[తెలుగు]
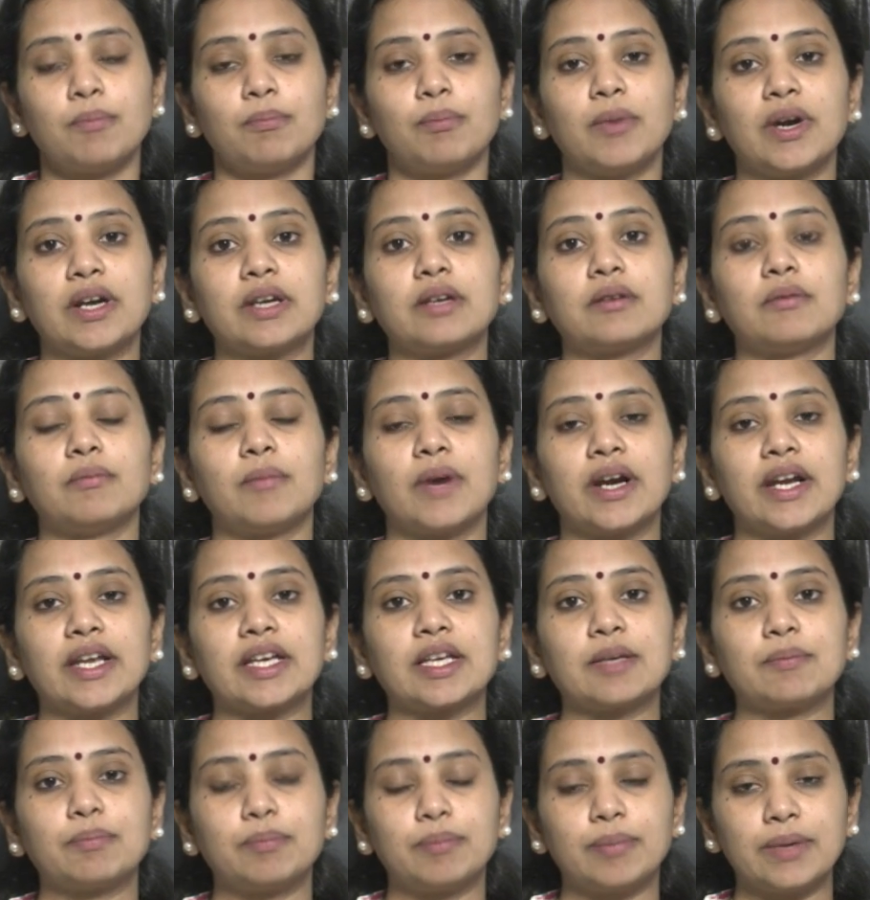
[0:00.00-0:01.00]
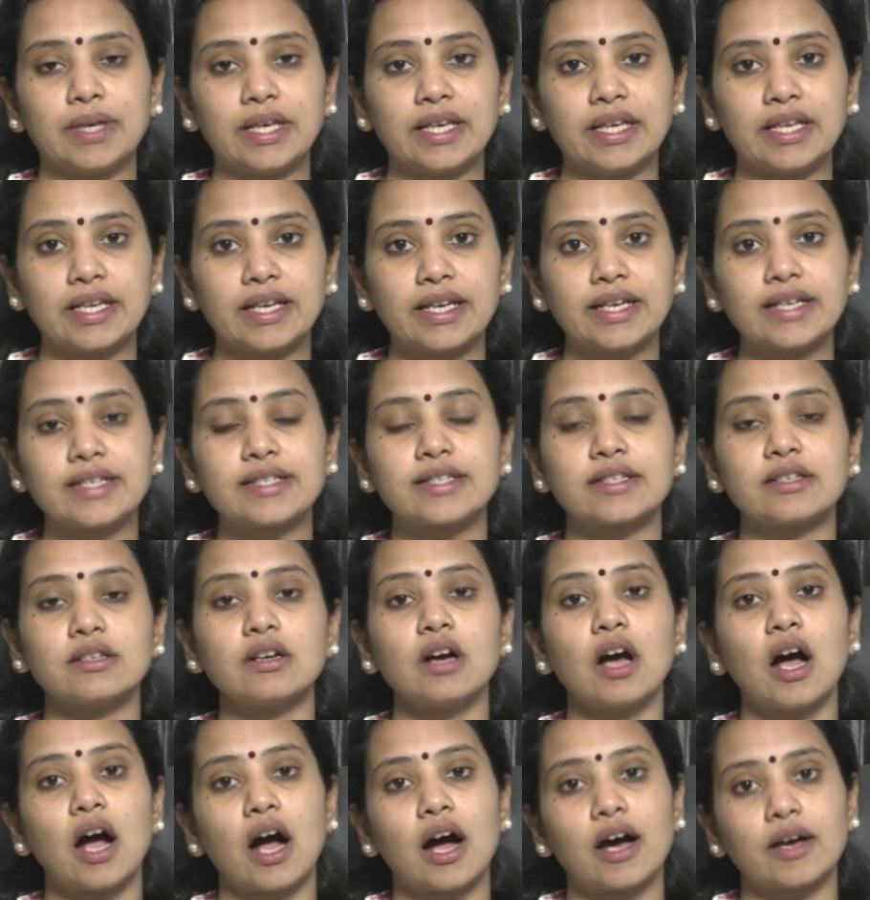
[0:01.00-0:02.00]
బట్ మనకి పీరియడ్స్
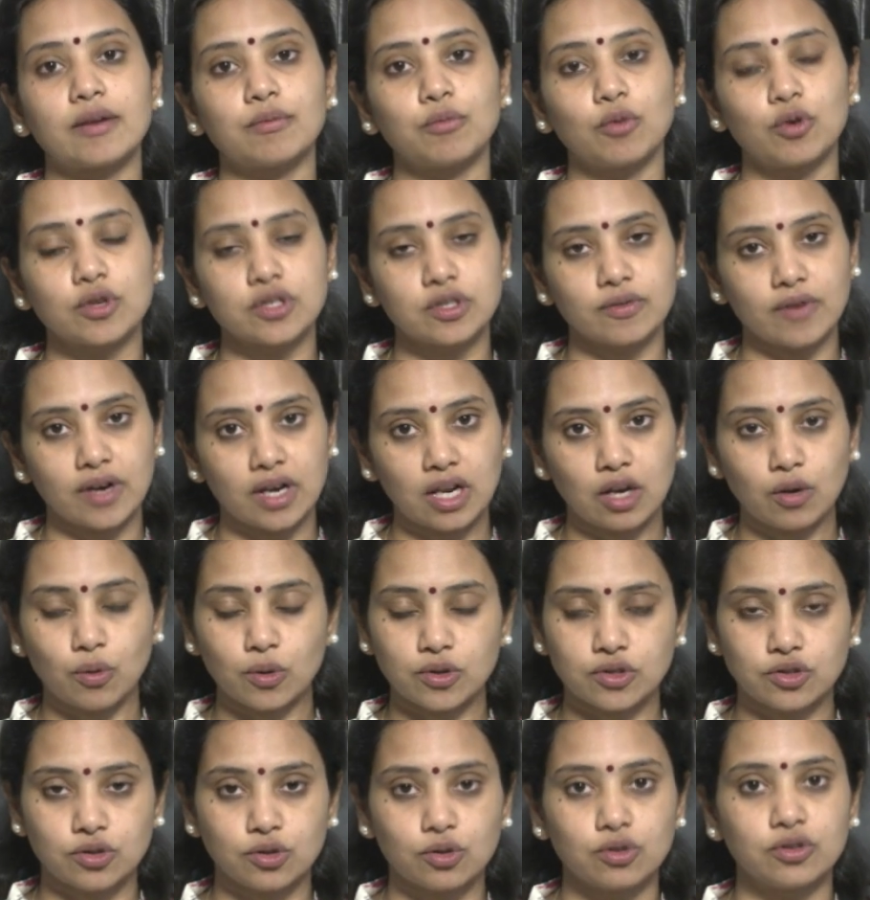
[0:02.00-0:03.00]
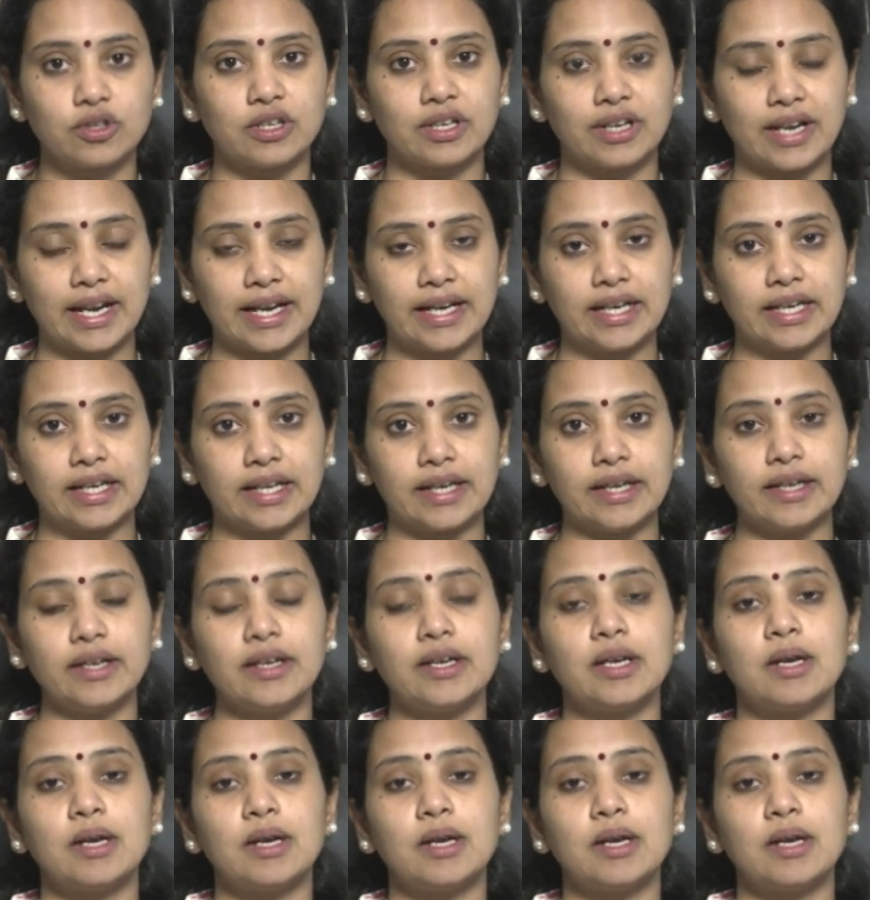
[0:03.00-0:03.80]
హార్మోన్స్ వల్ల వస్తుంది రైటే